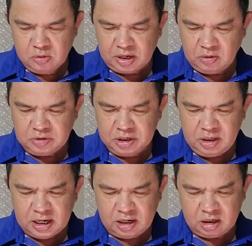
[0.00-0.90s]
điều này có
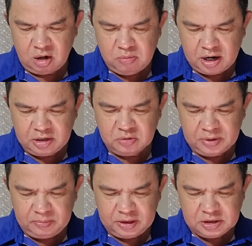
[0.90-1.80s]
nghĩa là không ai
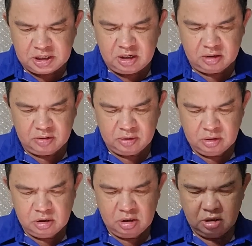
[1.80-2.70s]
được phép lái xe
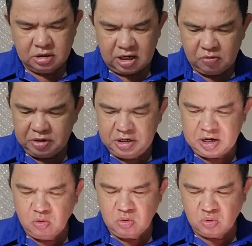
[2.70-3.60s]
sau
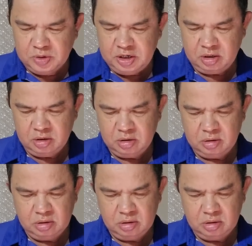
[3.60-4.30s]
khi đã uống rượu bia